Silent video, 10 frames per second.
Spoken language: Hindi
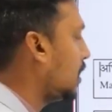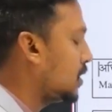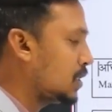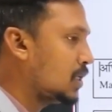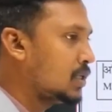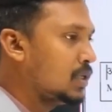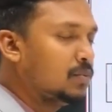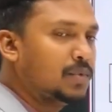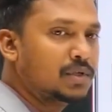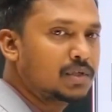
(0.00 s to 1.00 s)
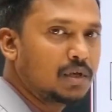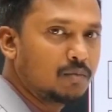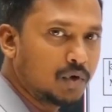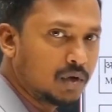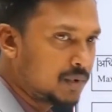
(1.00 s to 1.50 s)
जैसा सी की
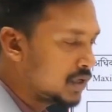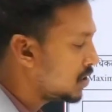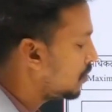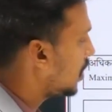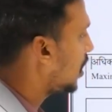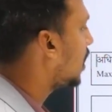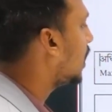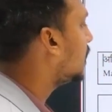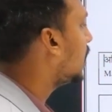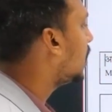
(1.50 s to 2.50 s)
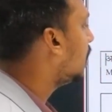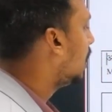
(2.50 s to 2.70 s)
मुख्य परीक्षा में रखा जाता है